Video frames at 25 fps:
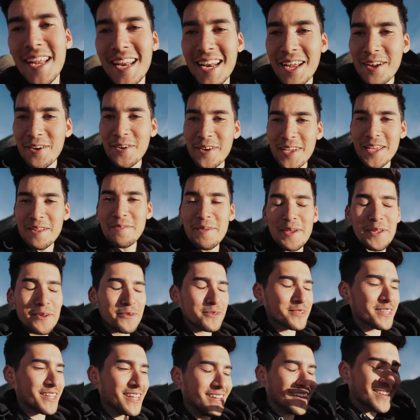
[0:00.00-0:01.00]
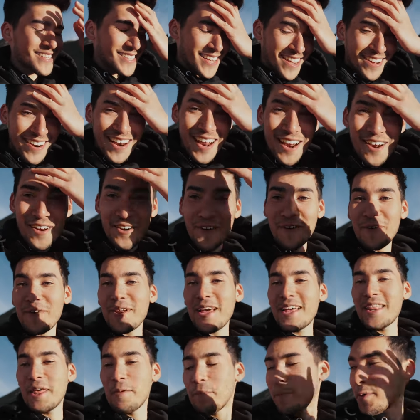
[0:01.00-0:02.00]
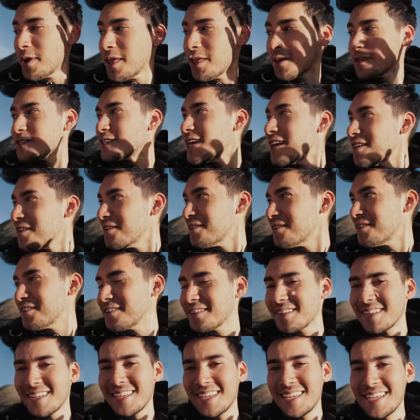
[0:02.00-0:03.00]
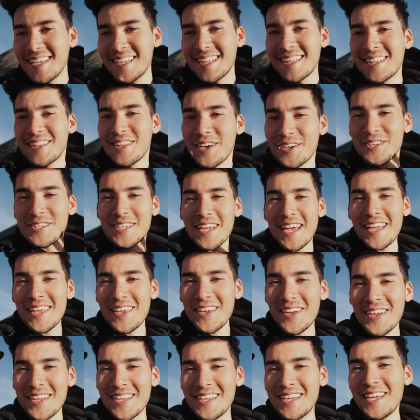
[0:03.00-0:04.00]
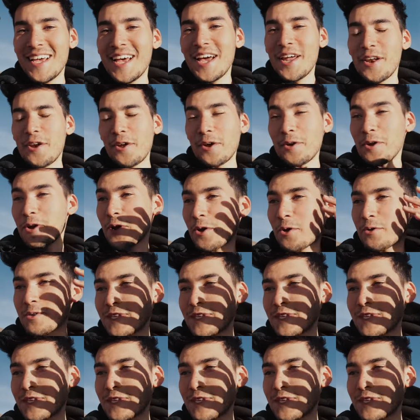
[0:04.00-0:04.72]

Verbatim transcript: creer con quién me crucé. O sea, una locura. Después de dos años, ¿no? Después de dos años, Dos años. nos